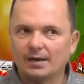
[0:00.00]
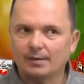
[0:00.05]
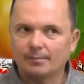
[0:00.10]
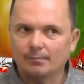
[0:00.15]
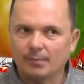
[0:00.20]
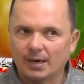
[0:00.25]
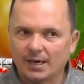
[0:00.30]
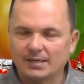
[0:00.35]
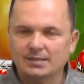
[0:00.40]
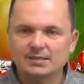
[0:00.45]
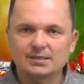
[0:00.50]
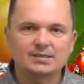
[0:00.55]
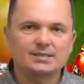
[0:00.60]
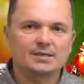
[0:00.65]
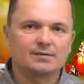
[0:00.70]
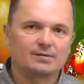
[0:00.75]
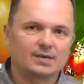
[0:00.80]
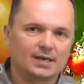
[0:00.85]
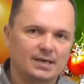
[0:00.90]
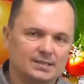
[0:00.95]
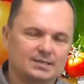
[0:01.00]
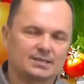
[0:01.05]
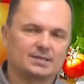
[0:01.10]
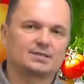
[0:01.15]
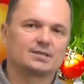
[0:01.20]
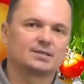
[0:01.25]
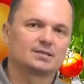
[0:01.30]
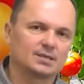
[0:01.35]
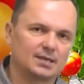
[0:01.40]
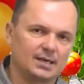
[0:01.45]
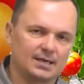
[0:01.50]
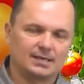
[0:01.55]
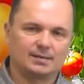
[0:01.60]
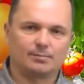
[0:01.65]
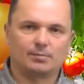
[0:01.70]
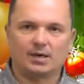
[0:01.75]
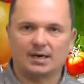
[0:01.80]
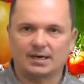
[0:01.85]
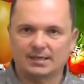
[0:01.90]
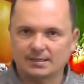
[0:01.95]
Магний является
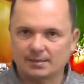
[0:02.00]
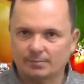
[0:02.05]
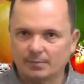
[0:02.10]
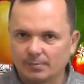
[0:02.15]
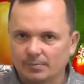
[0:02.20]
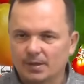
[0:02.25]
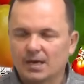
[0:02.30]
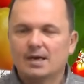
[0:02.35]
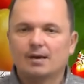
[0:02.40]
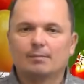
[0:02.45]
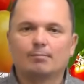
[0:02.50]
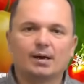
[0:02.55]
центральным атомом